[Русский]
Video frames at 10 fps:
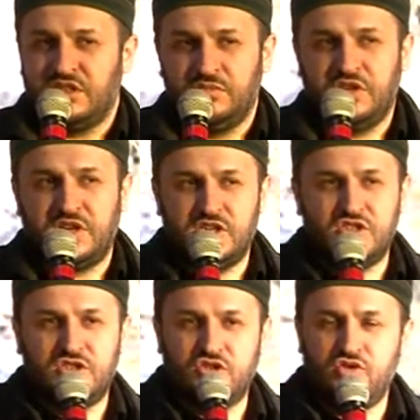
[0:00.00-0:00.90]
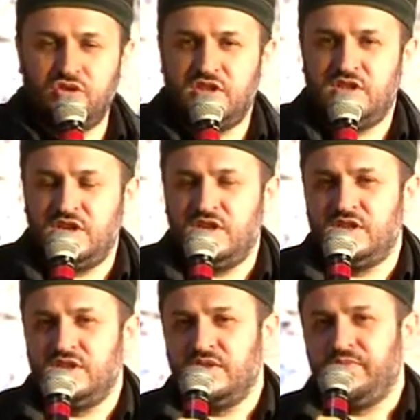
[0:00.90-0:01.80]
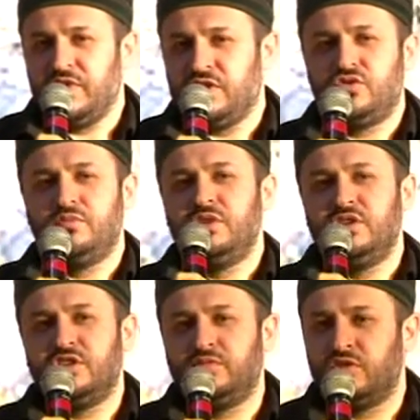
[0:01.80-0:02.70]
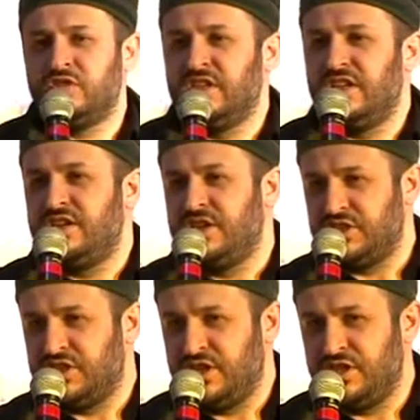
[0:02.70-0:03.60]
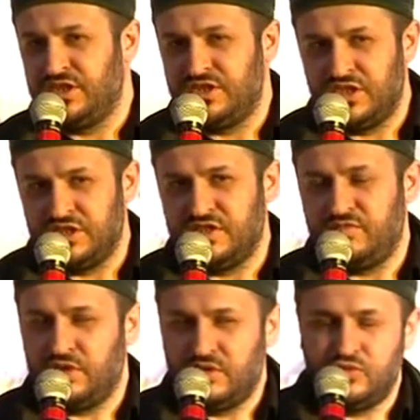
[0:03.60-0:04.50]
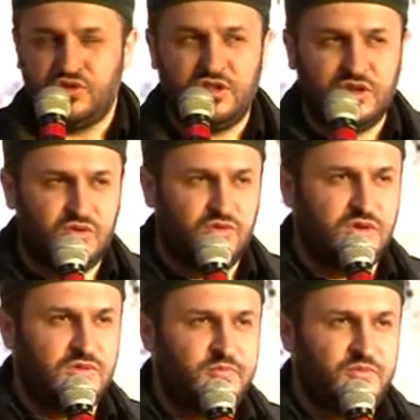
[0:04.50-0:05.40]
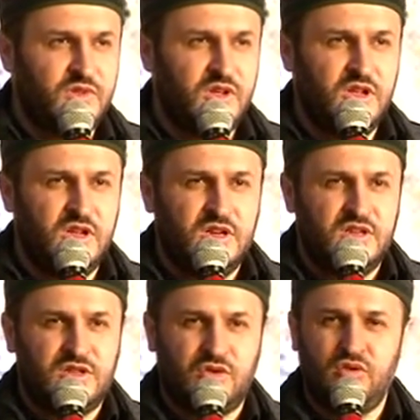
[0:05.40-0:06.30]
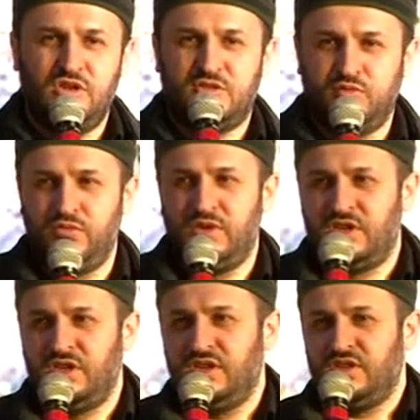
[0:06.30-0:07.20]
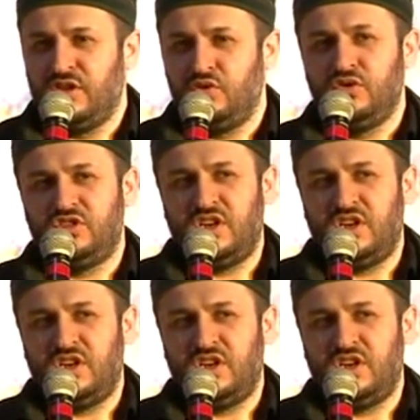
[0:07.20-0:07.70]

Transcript: мне кажется, что этот аят особенно не спослан для нас, для дагестанцев, потому что такого, такой республики, такой